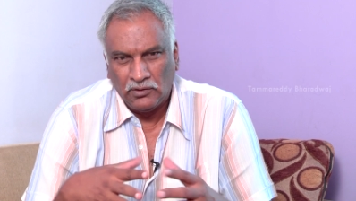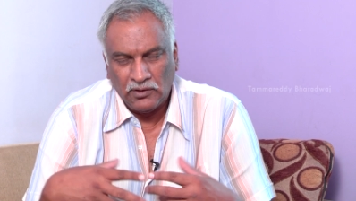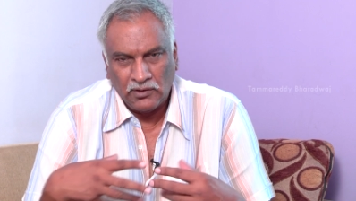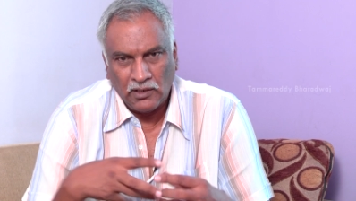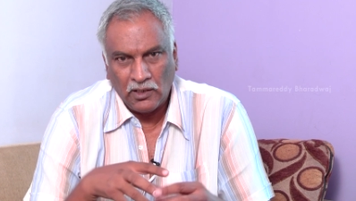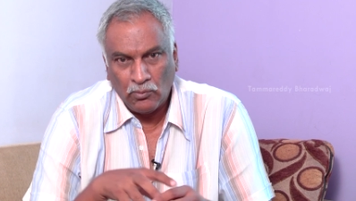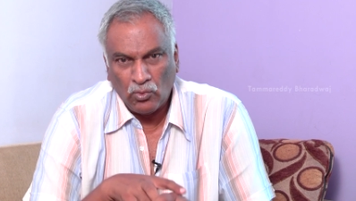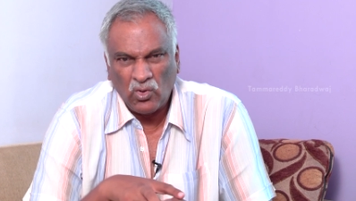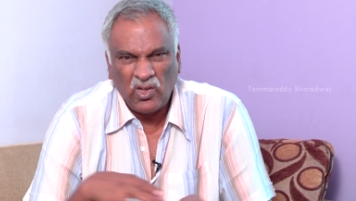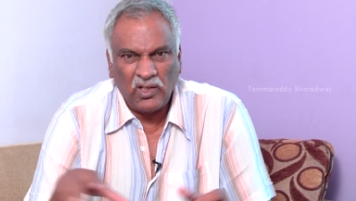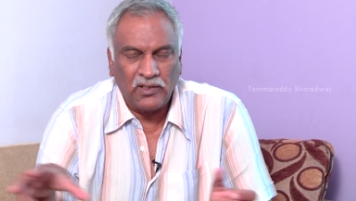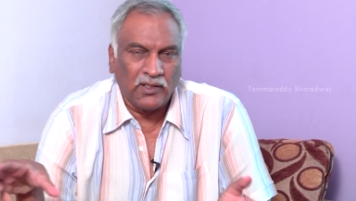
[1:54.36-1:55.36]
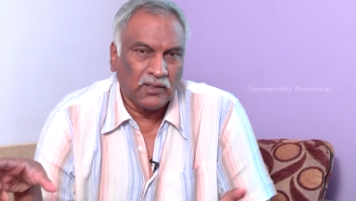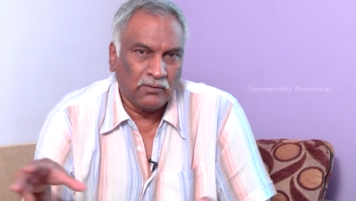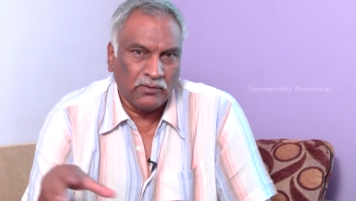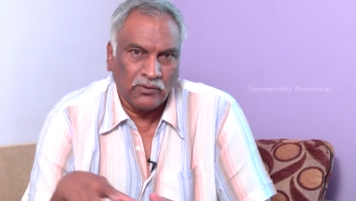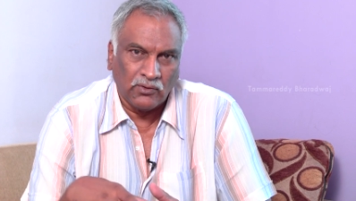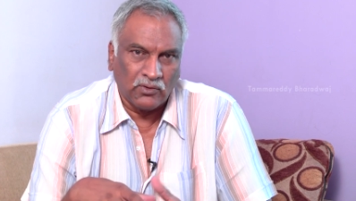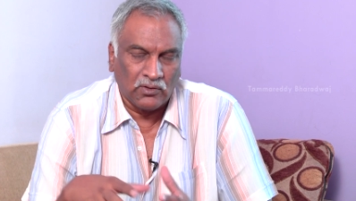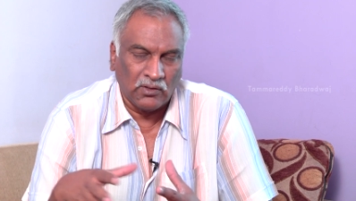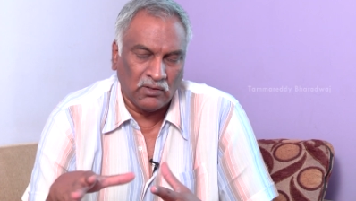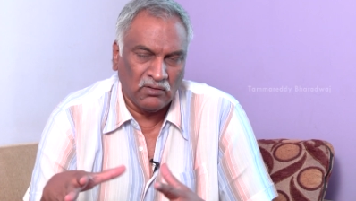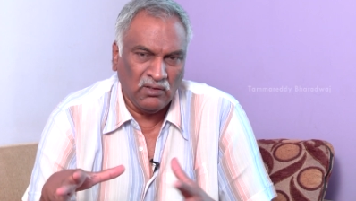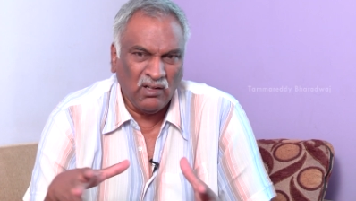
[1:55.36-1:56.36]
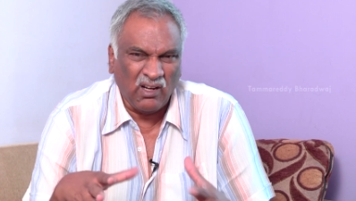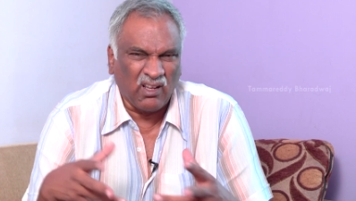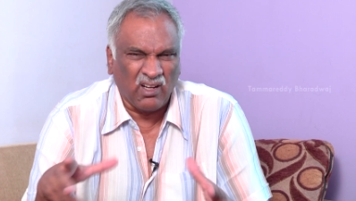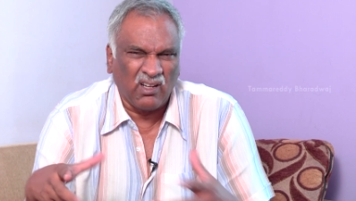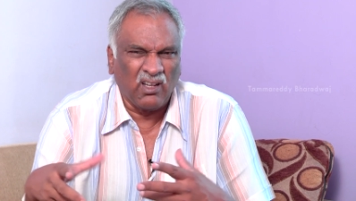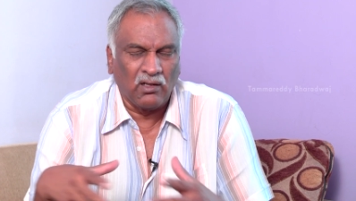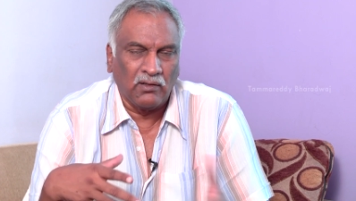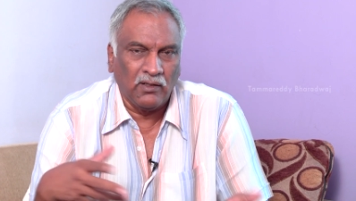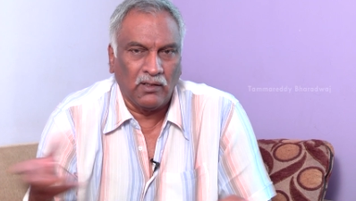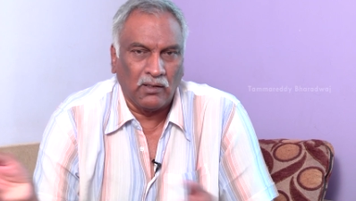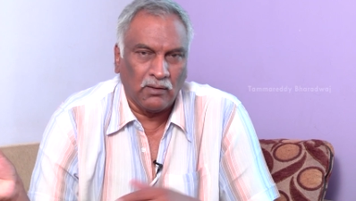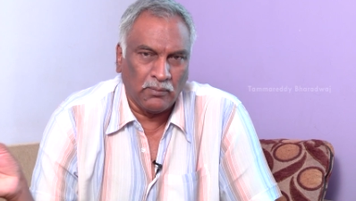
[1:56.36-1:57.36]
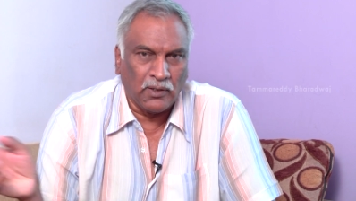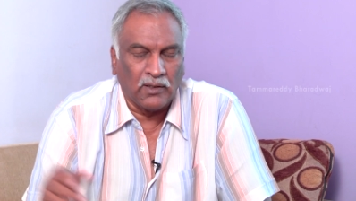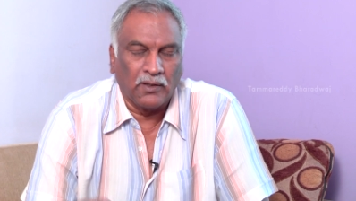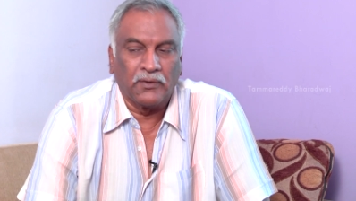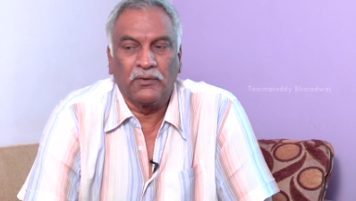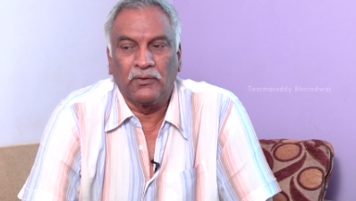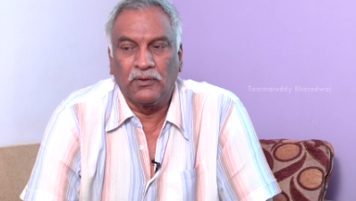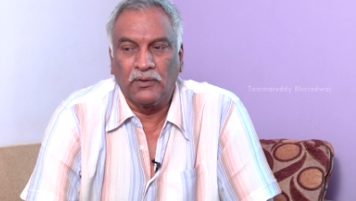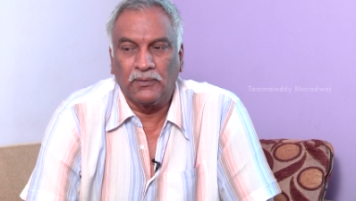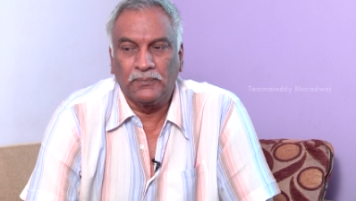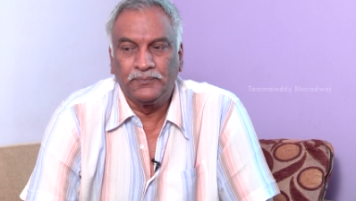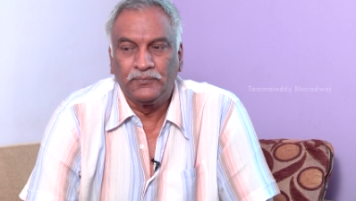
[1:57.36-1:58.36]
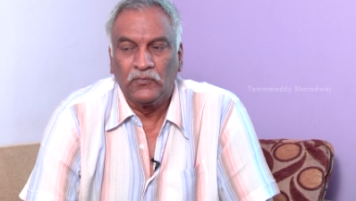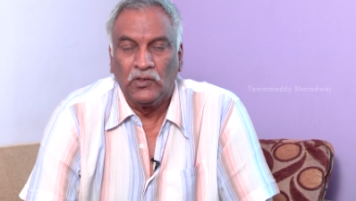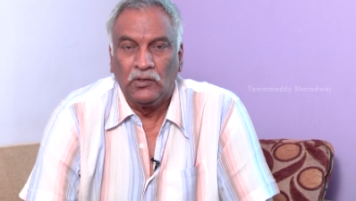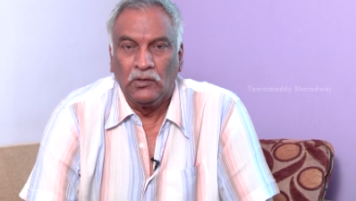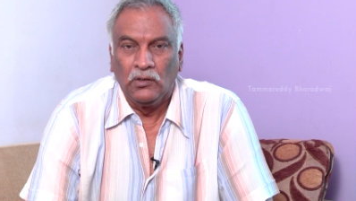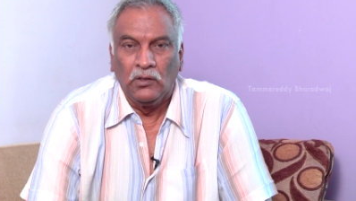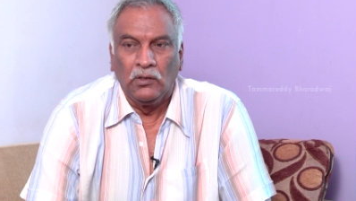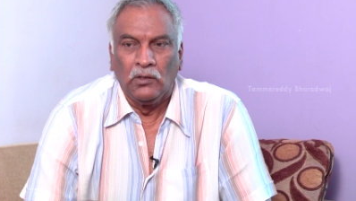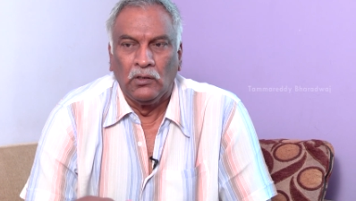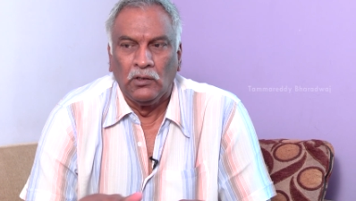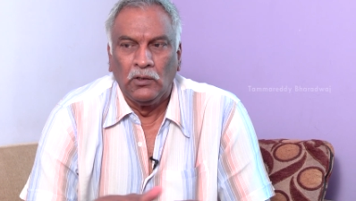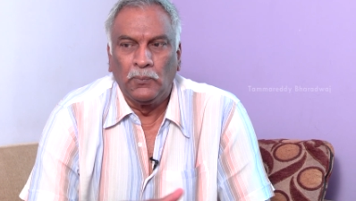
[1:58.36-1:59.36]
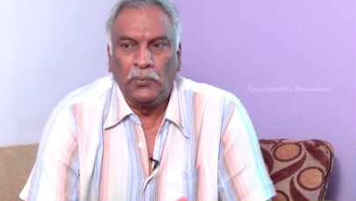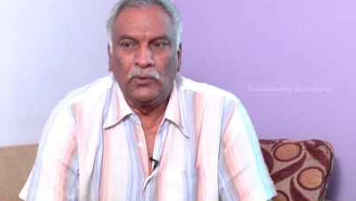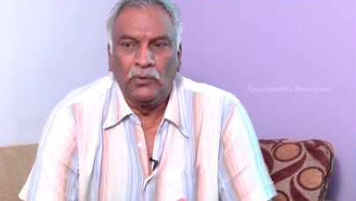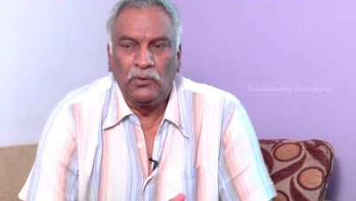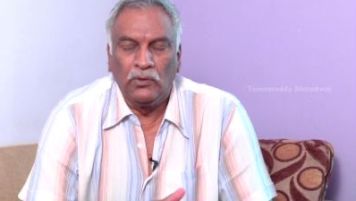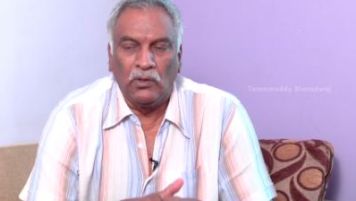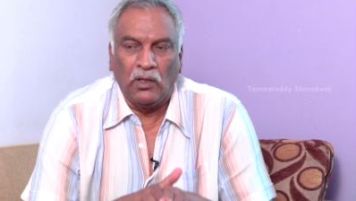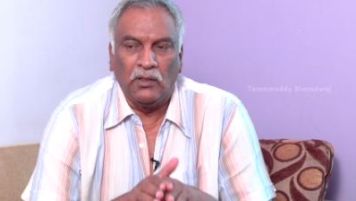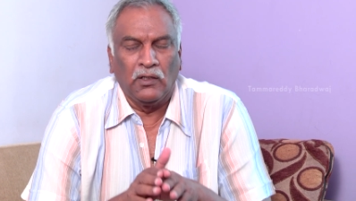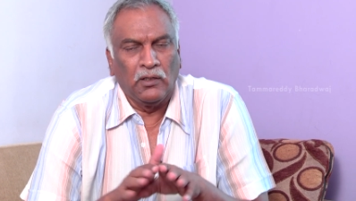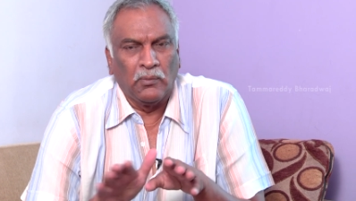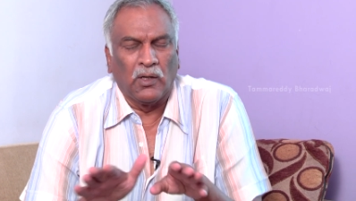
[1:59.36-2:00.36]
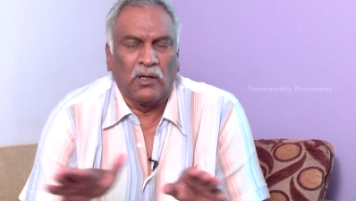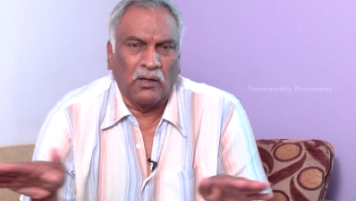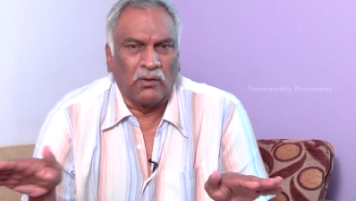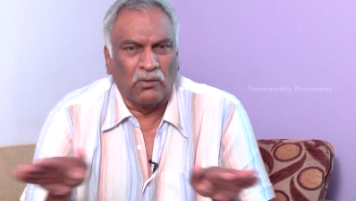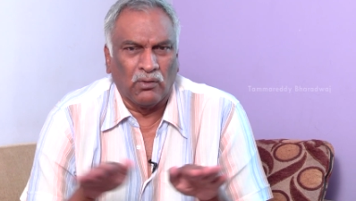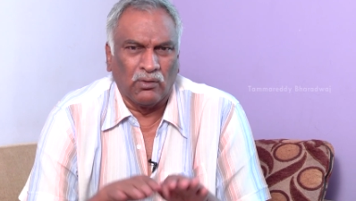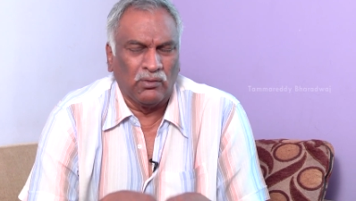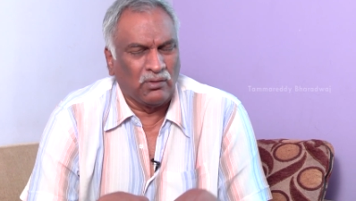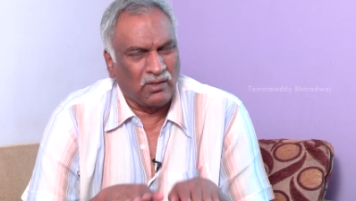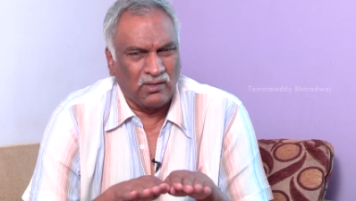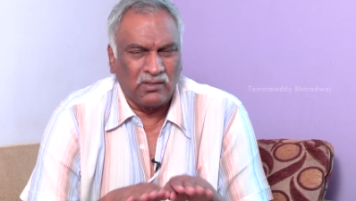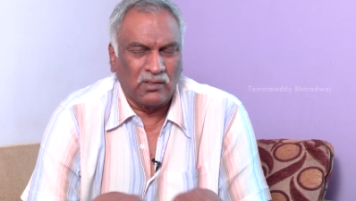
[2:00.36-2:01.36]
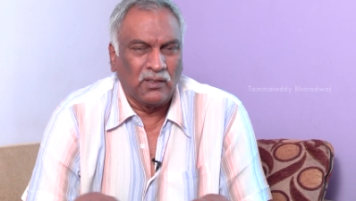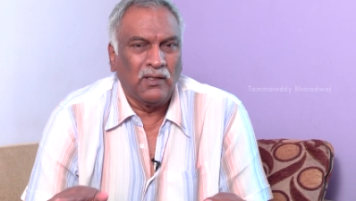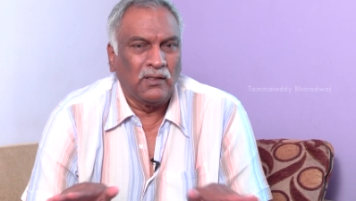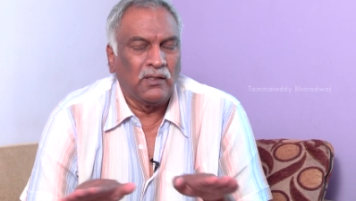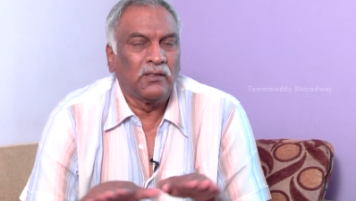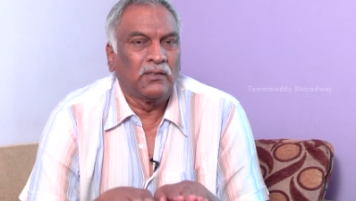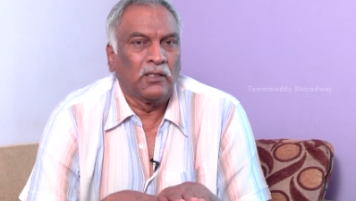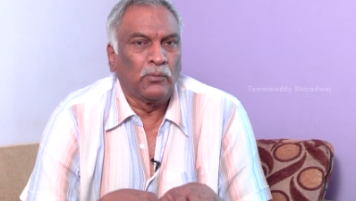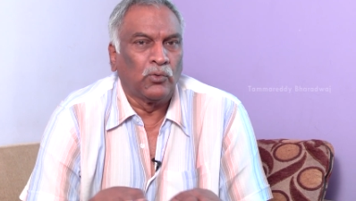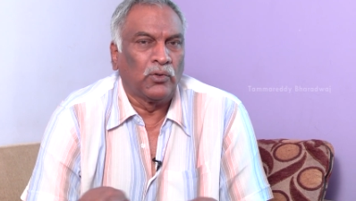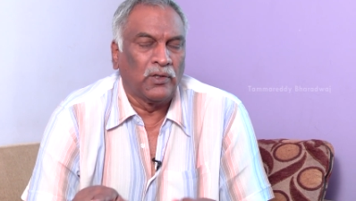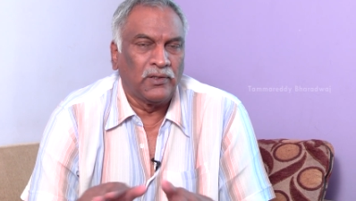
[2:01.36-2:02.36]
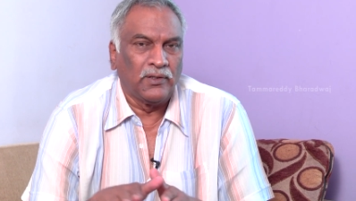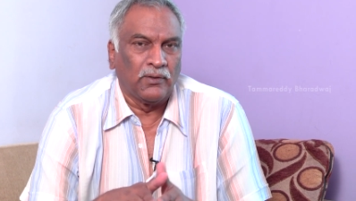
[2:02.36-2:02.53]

దేశాన్ని ముక్కలు చేద్దామని చూస్తున్నారు అని రకరకాలుగా మాట్లాడుతూ ఉంటారు ఇప్పుడు అవన్నీ మాట్లాడకూడదు నిజంగానే దేశాన్ని ముక్కలు